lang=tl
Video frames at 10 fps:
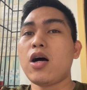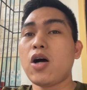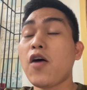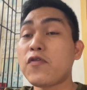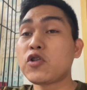
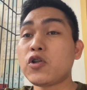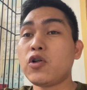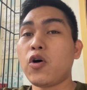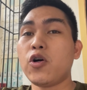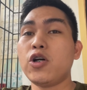officer
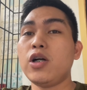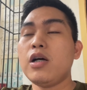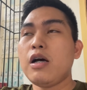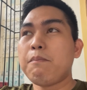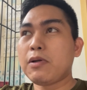or
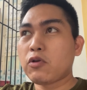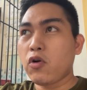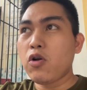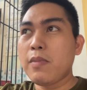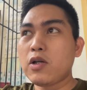
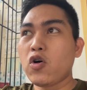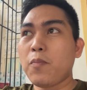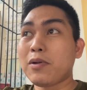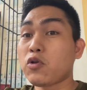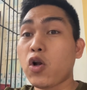patrolman
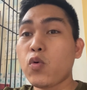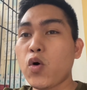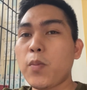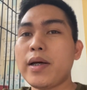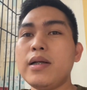o
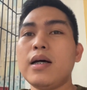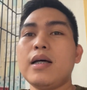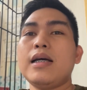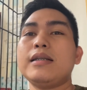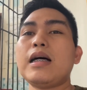patrolwoman,
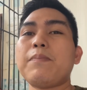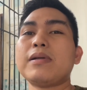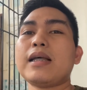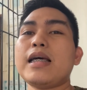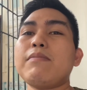
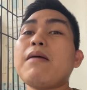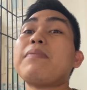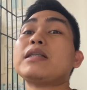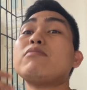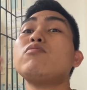dapat ay
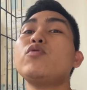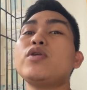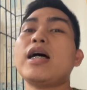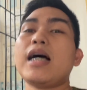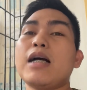maipasa mo
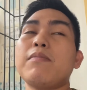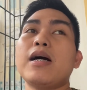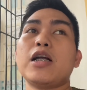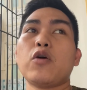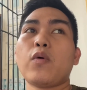muna ang
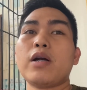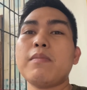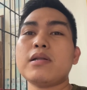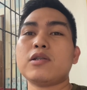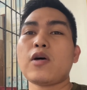mga
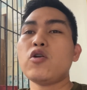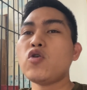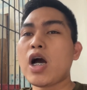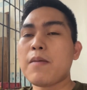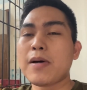requirements. So
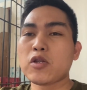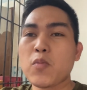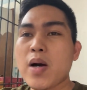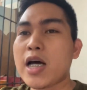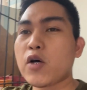ano nga ba
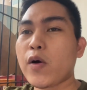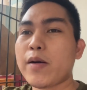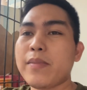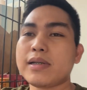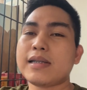itong mga
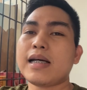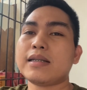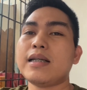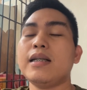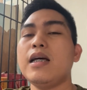requirements
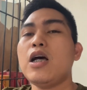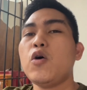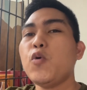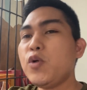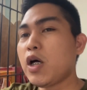natin?
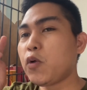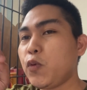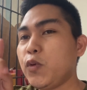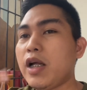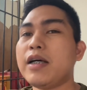
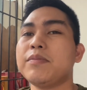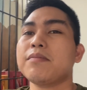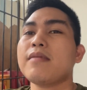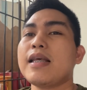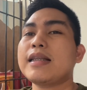Unang-una,
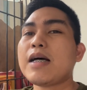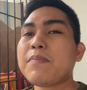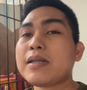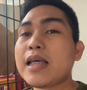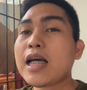
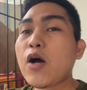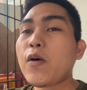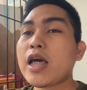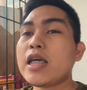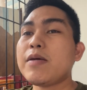dapat
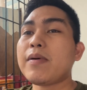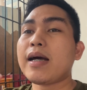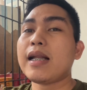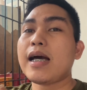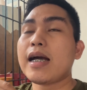ikaw ay
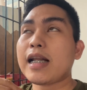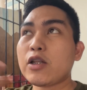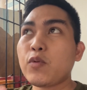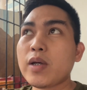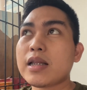
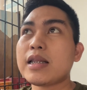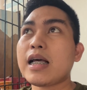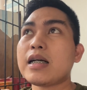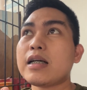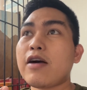graduate
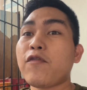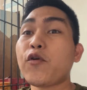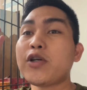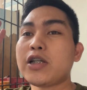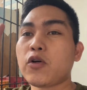ng
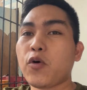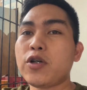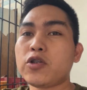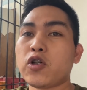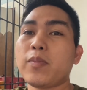4-year ah,
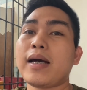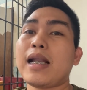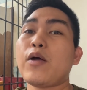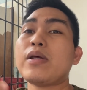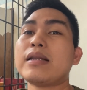course or
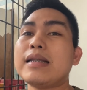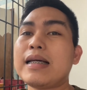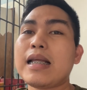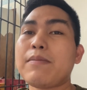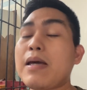baccalaureate
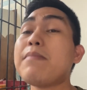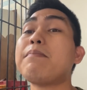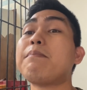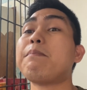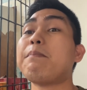degree. May
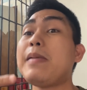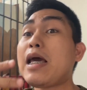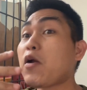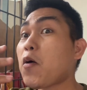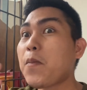
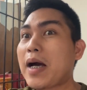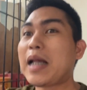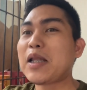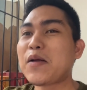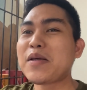merong
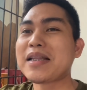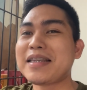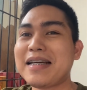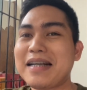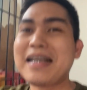baccalaureate
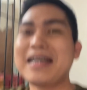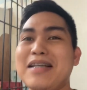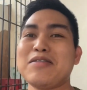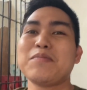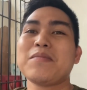degree.
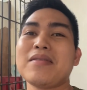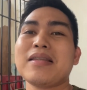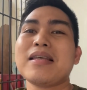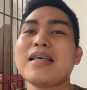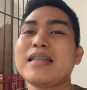
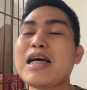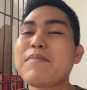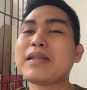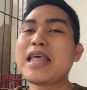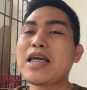
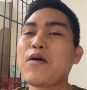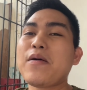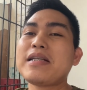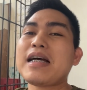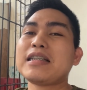Dapat ay
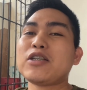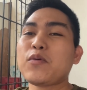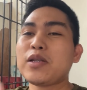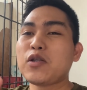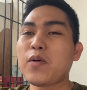ikaw ay nasa
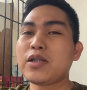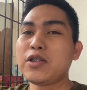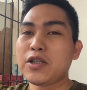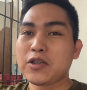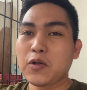21
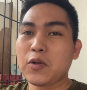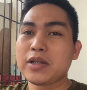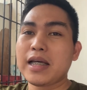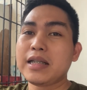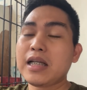years
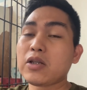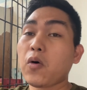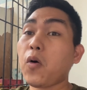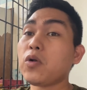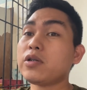old and not
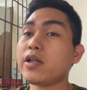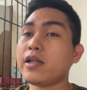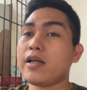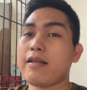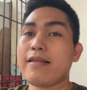
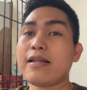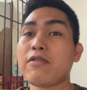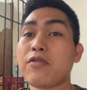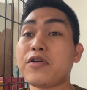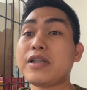older than
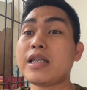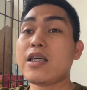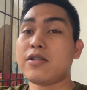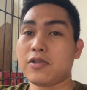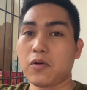30
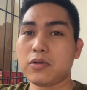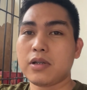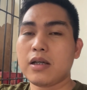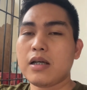years old.